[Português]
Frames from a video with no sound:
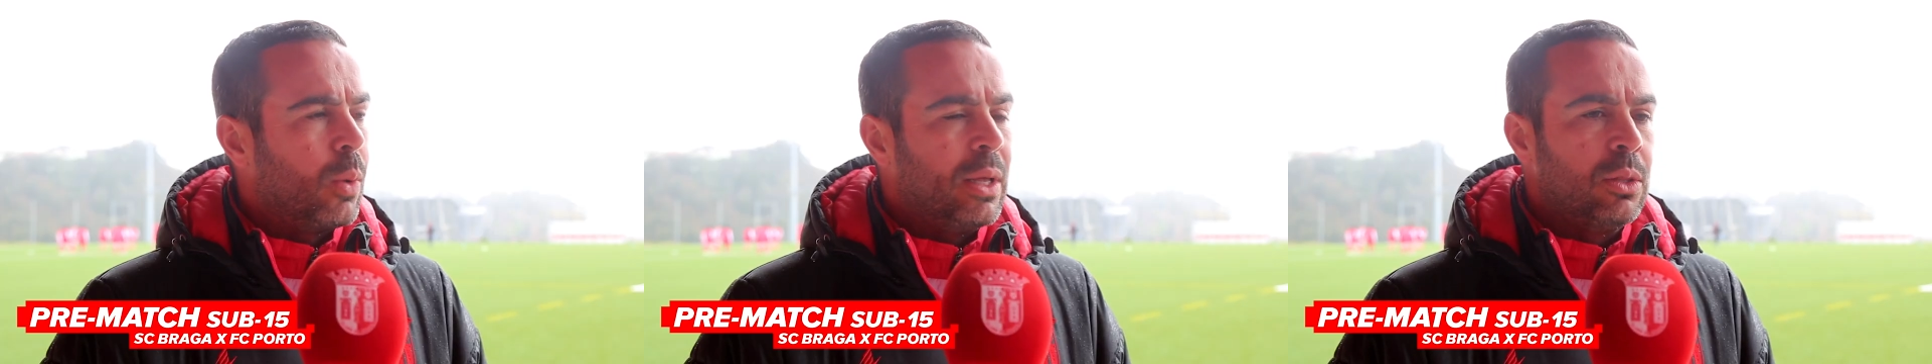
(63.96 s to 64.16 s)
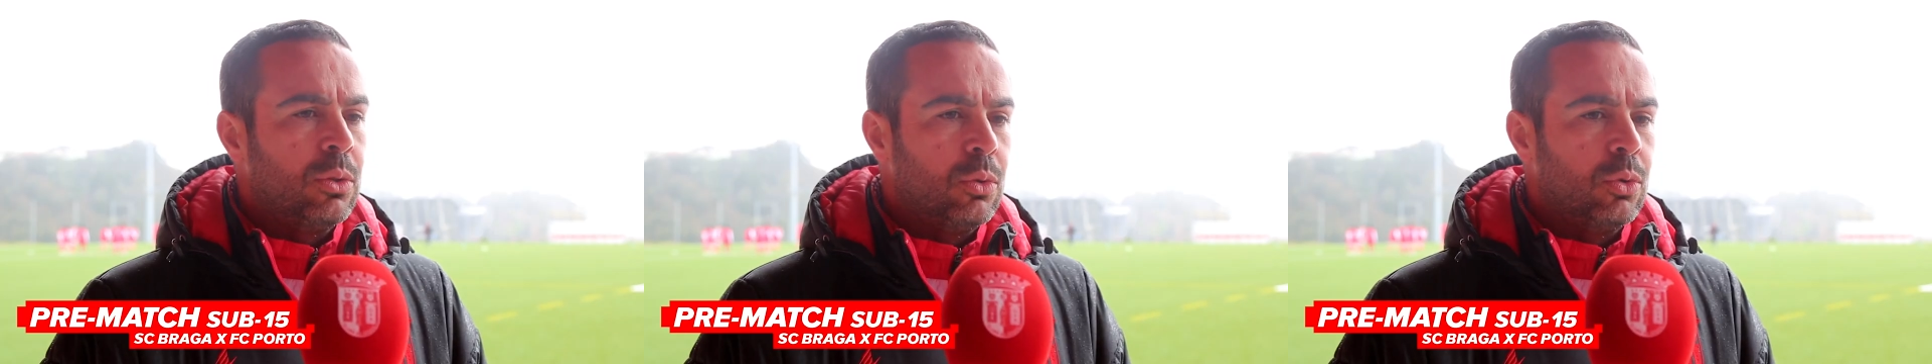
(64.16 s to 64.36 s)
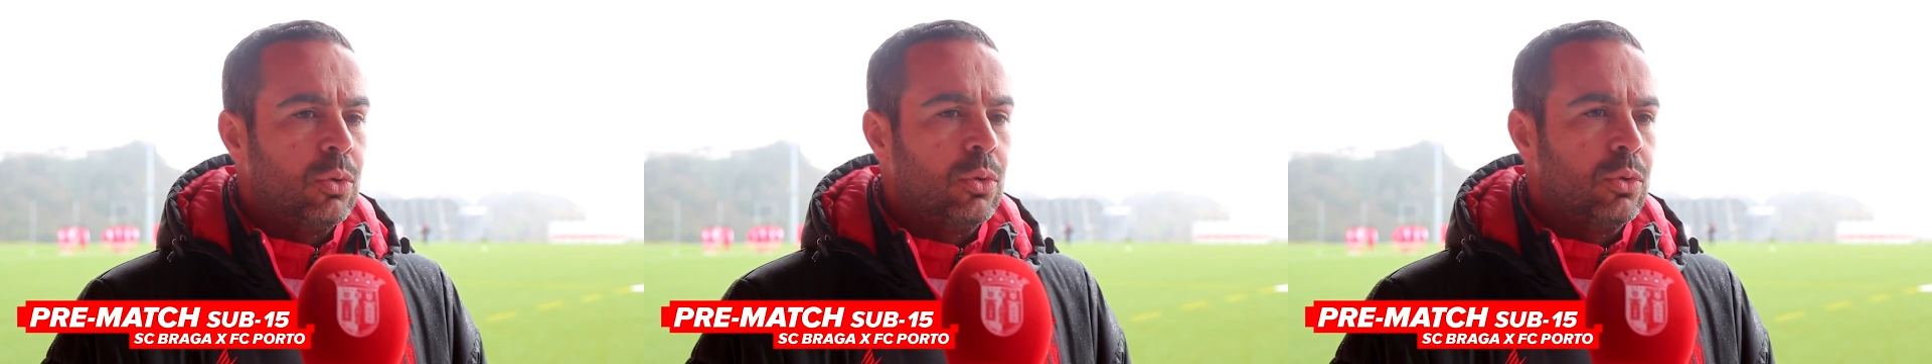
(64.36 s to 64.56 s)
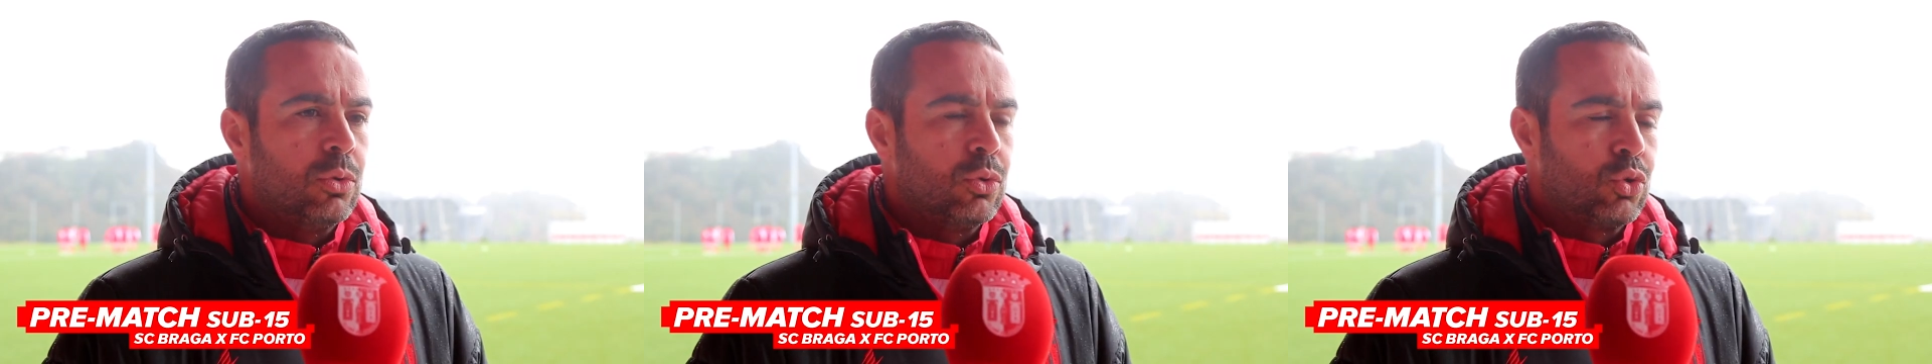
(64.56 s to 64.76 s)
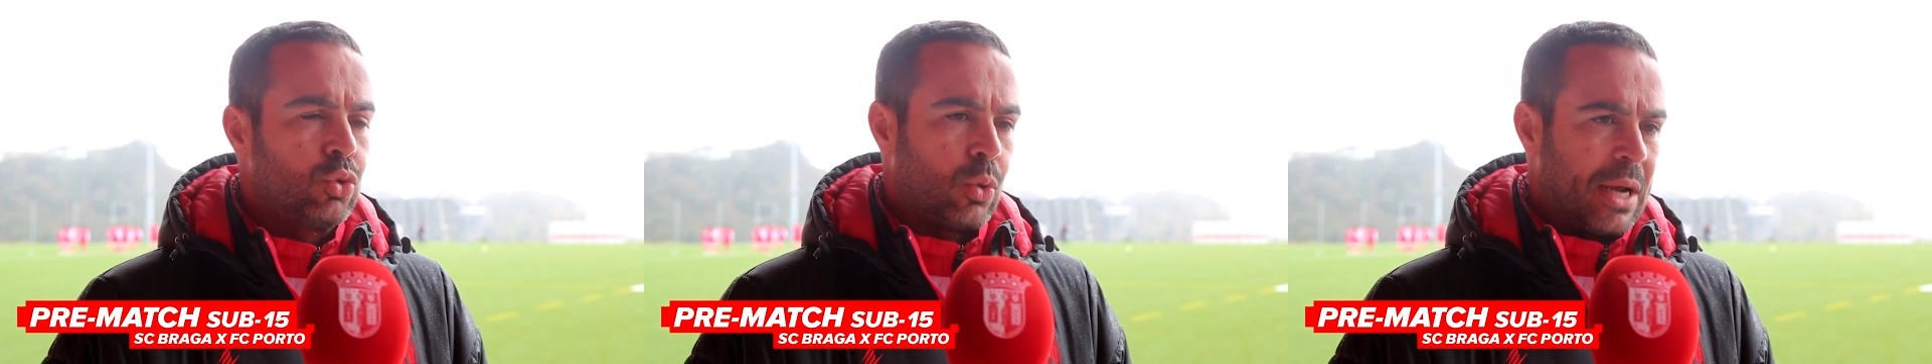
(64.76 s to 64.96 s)

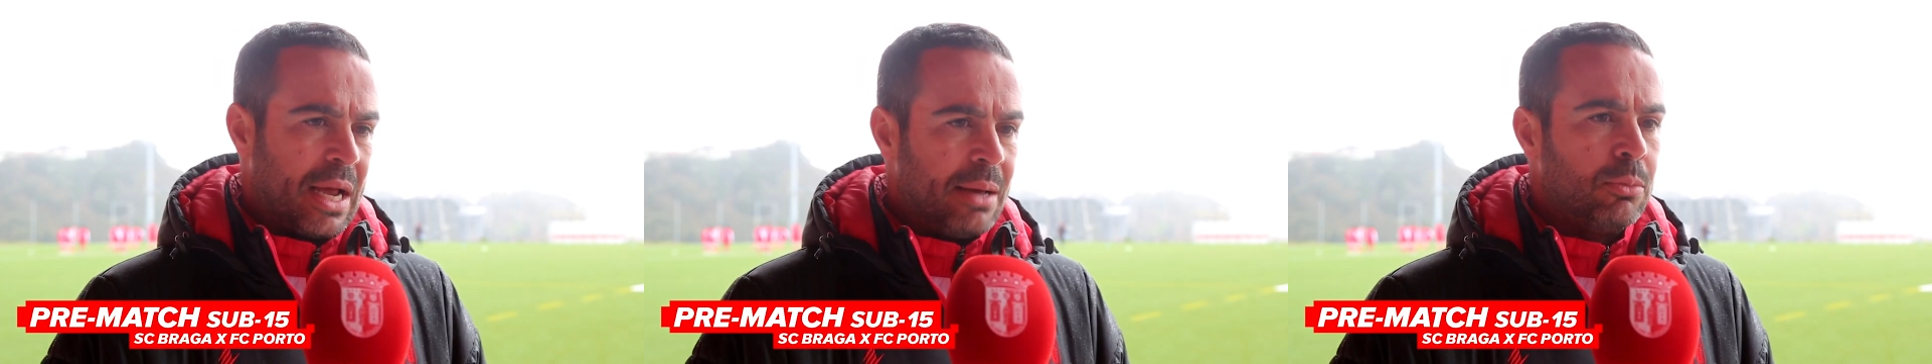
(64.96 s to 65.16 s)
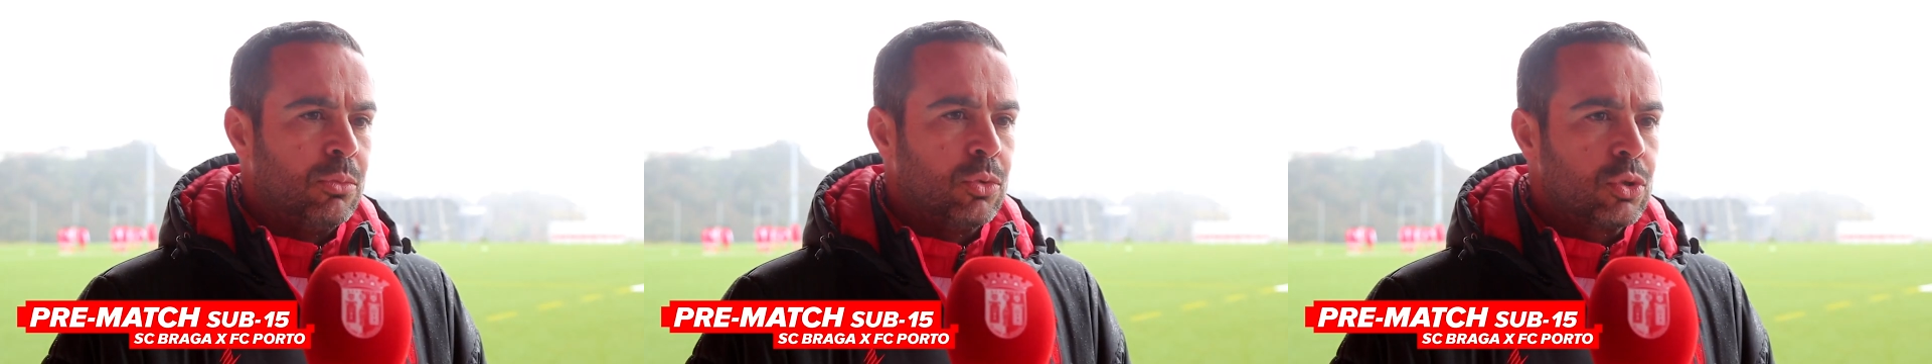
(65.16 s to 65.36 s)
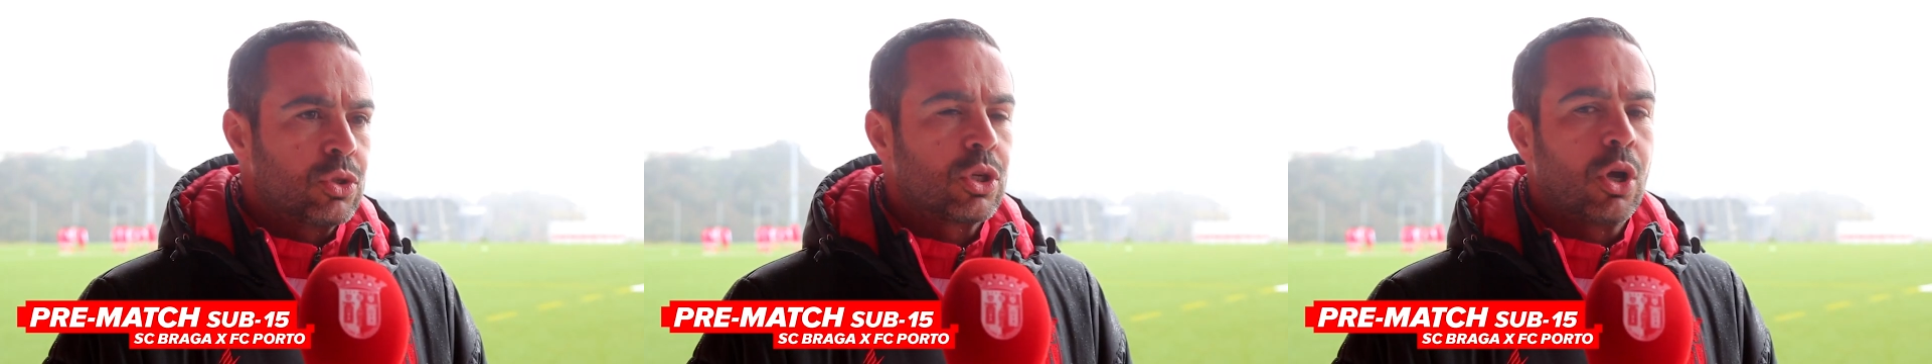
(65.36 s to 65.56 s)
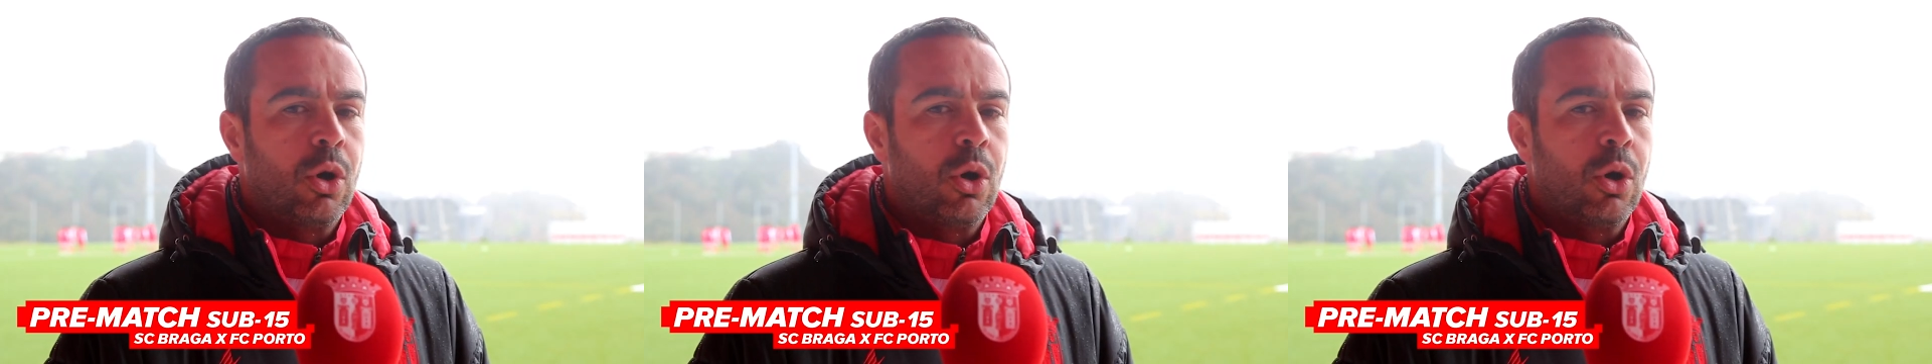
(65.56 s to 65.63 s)
quando jogamos